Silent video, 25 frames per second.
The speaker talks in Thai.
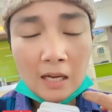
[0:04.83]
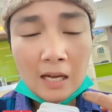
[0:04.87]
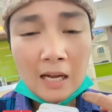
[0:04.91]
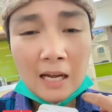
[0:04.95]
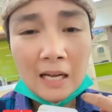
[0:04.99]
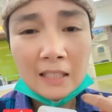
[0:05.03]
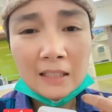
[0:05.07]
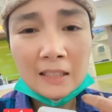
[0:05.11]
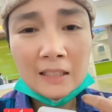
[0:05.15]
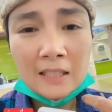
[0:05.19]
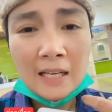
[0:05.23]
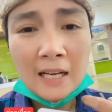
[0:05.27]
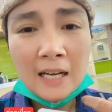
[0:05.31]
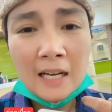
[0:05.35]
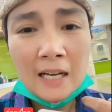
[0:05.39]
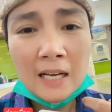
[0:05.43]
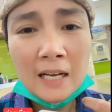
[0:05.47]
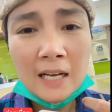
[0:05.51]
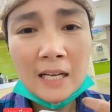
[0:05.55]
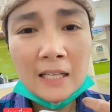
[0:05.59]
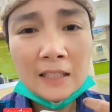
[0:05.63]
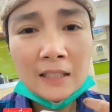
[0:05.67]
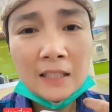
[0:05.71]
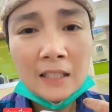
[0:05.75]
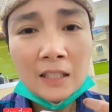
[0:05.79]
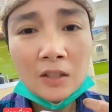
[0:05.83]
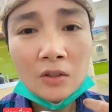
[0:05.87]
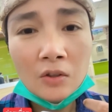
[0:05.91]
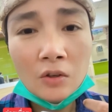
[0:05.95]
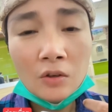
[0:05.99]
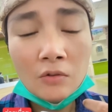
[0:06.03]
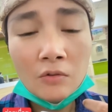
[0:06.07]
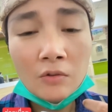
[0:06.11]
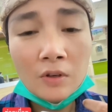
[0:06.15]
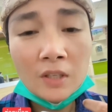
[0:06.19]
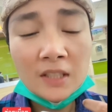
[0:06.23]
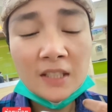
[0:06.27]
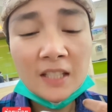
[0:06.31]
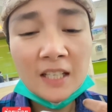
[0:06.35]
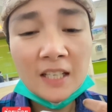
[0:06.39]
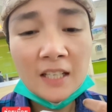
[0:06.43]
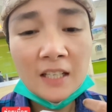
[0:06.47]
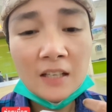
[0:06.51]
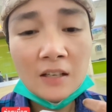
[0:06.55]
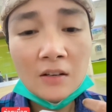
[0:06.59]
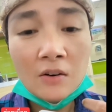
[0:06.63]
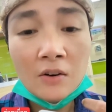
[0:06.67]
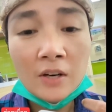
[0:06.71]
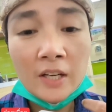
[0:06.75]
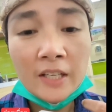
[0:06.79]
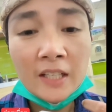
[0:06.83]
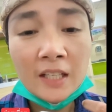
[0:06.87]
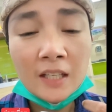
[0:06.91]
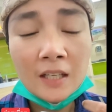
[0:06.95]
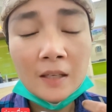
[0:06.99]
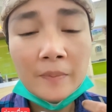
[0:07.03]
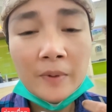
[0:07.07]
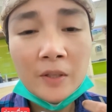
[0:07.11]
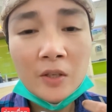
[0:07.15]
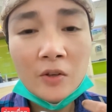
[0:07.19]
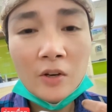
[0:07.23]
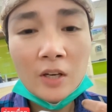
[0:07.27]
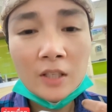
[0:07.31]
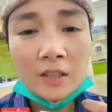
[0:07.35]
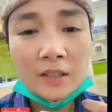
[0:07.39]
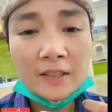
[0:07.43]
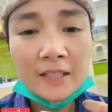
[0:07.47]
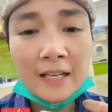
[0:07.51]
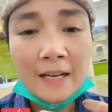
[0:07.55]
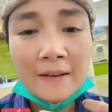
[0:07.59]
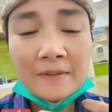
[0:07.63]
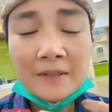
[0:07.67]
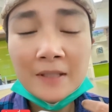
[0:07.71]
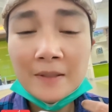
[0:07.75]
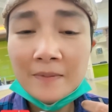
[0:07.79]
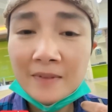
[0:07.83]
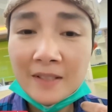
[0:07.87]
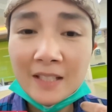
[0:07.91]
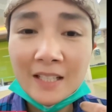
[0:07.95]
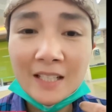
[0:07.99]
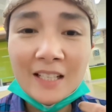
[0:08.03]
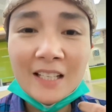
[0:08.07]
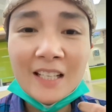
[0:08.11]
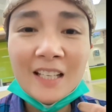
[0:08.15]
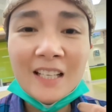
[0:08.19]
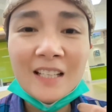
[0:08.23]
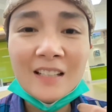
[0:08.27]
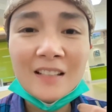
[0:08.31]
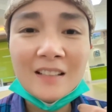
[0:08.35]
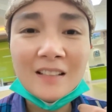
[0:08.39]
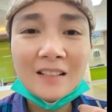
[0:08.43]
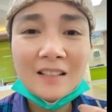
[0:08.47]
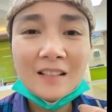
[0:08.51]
อัตราการเต้นของหัวใจอ่อนอีกแล้วพี่น้องสามสิบเจ็ดเอง